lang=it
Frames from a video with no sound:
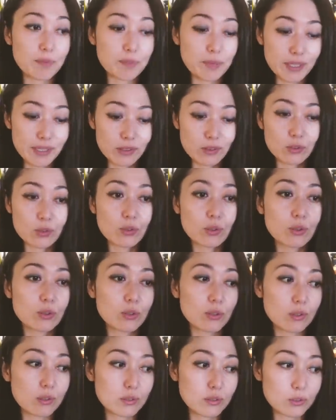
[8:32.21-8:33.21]
aperto
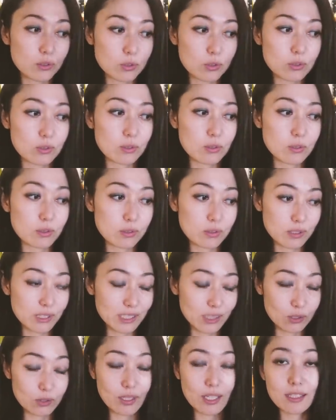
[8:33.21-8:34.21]
il nostro
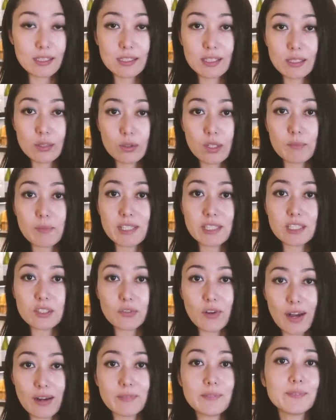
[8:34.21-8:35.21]
ristorante tre
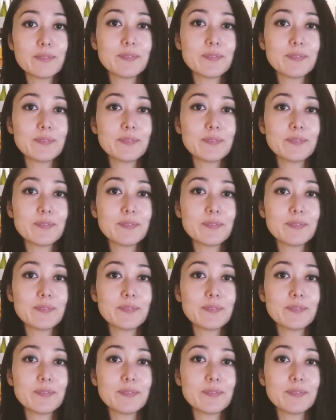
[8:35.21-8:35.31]
mesi fa